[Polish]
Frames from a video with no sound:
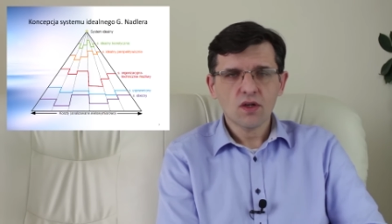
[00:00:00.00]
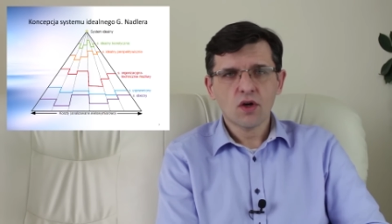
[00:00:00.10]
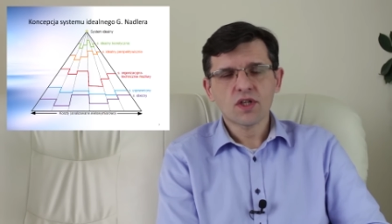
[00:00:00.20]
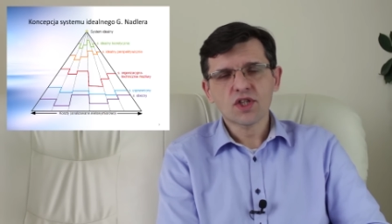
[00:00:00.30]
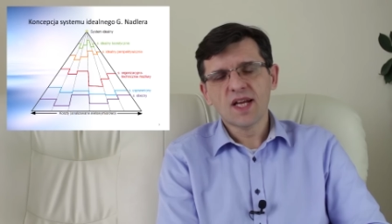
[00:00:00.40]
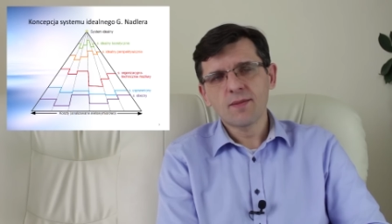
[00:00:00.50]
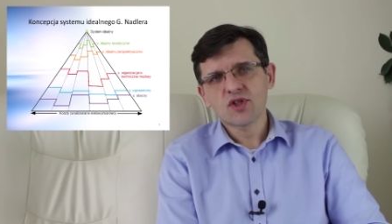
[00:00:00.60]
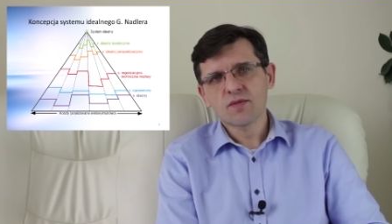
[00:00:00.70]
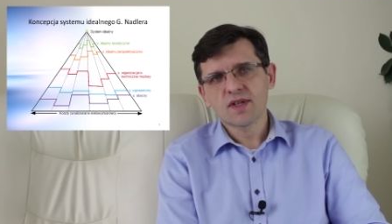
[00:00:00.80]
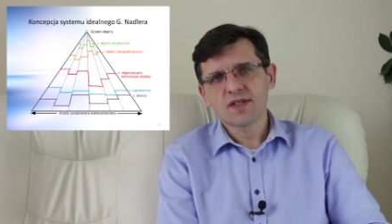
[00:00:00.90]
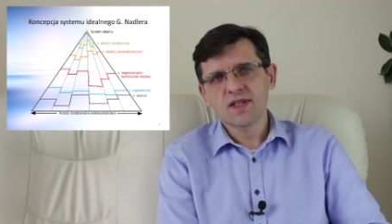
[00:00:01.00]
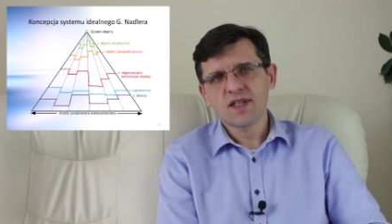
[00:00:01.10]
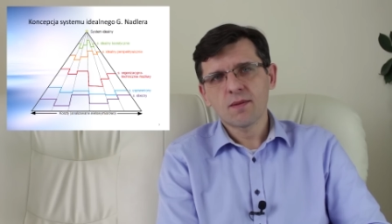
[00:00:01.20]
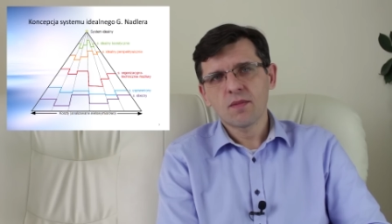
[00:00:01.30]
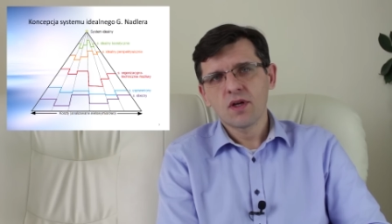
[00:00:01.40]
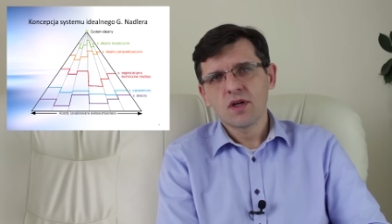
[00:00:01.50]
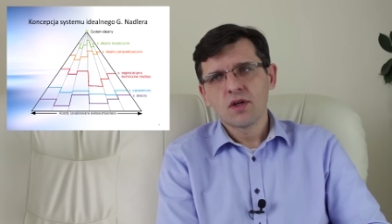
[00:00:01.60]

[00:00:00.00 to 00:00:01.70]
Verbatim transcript: określamy sobie system,